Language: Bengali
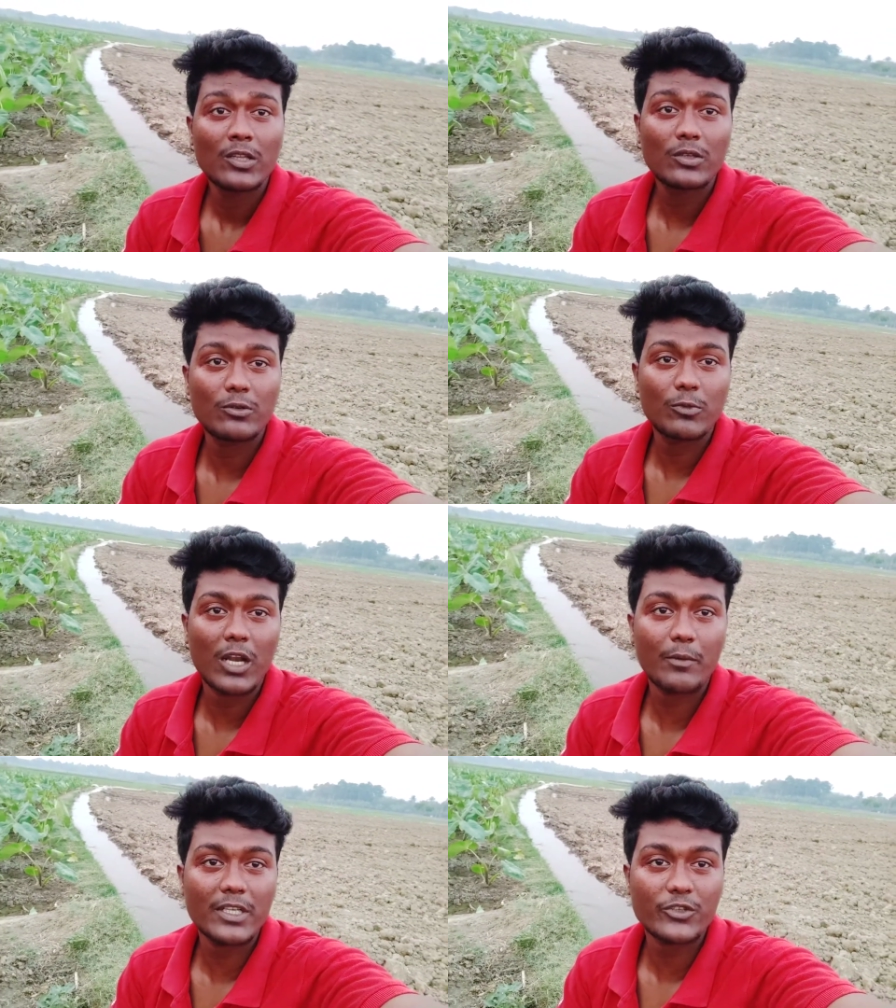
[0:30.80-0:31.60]
তো
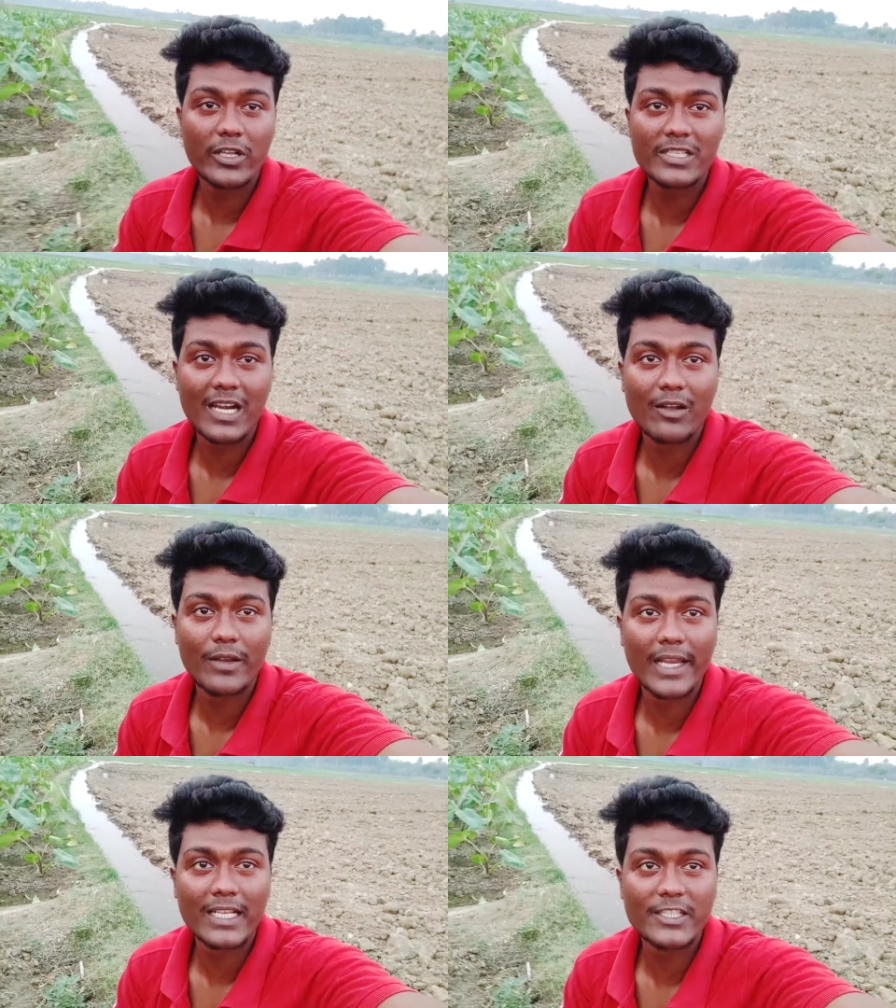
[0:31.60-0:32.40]
মোটামুটি জল ছাড়া
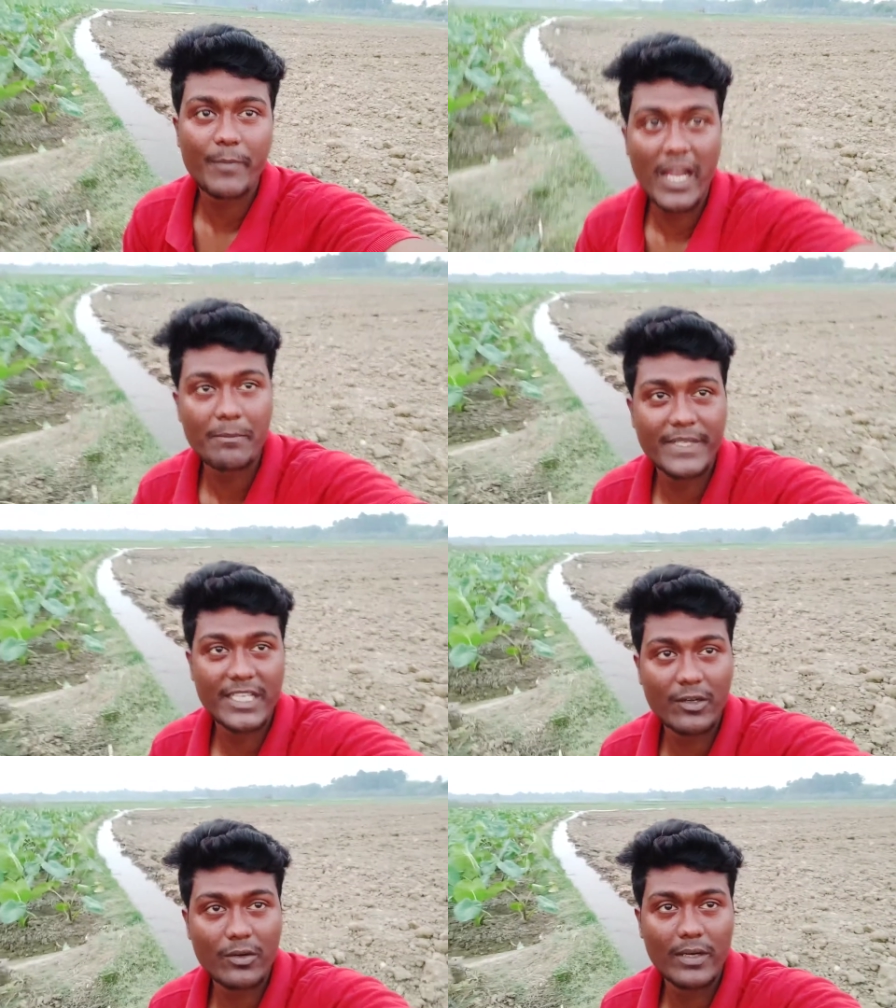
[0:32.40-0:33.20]
হয়ে গেছে পাইপ বিছানো